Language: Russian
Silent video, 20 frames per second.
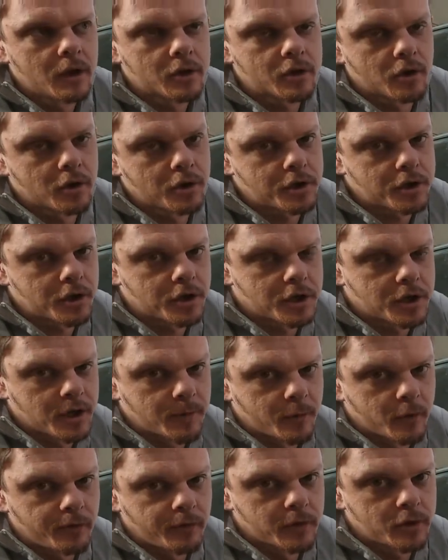жестче,
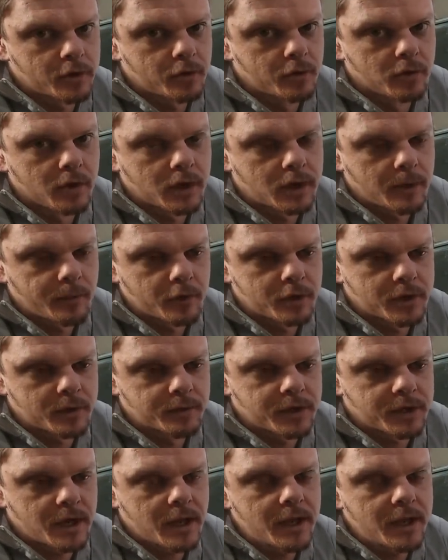чем у фестула,
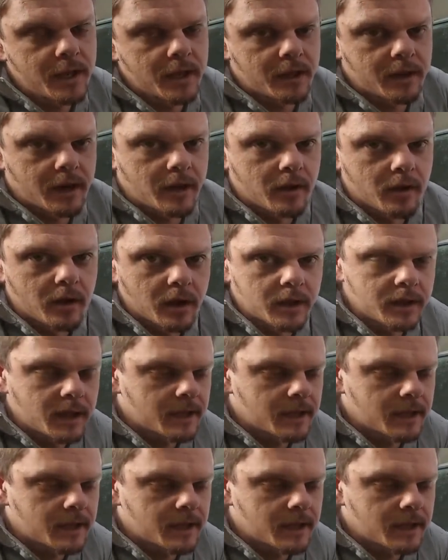допустим, средняя тарелка,